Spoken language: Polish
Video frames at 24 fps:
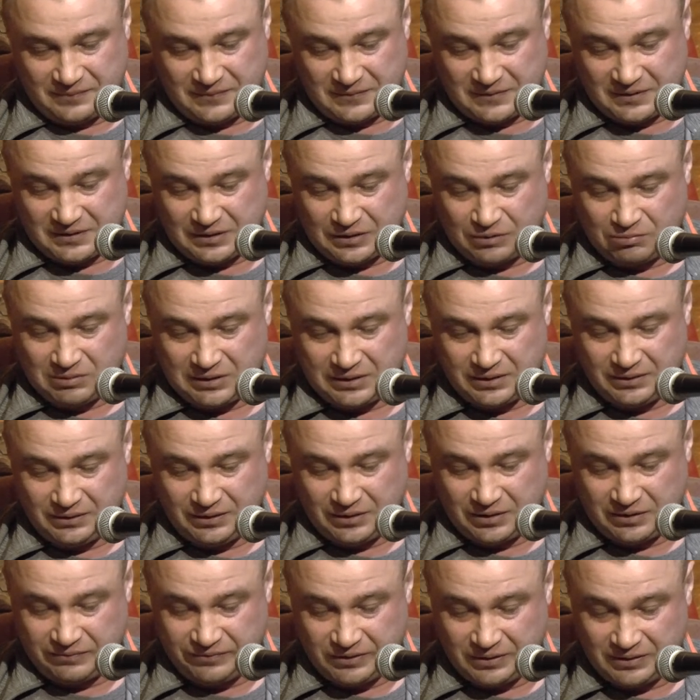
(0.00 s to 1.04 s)
zachładnie
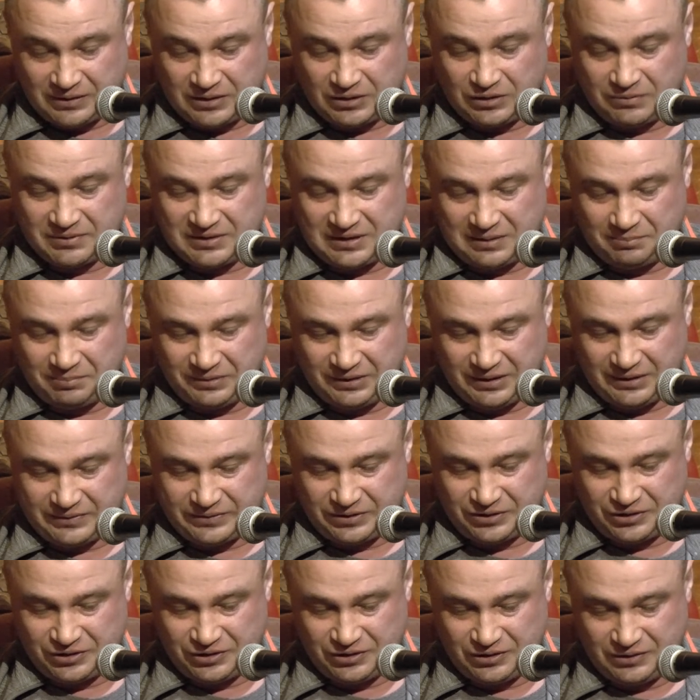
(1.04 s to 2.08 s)
chwytają za
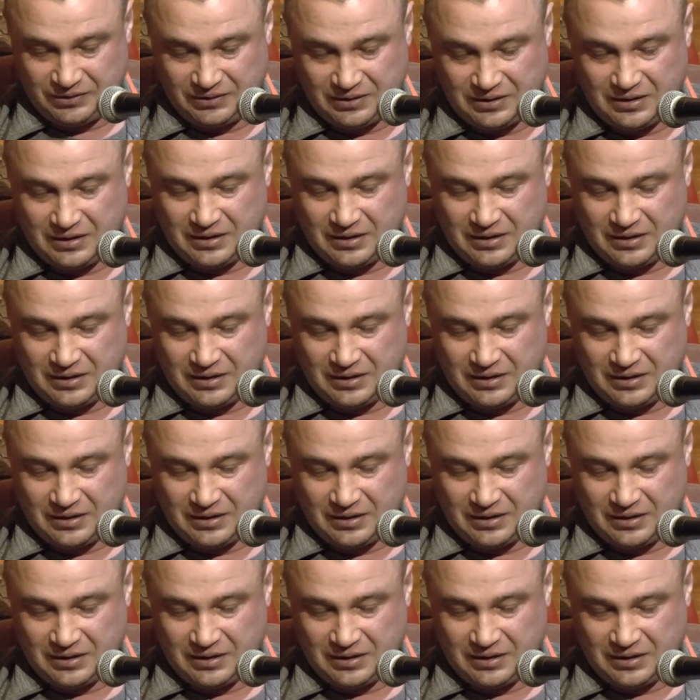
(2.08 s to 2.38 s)
piersi.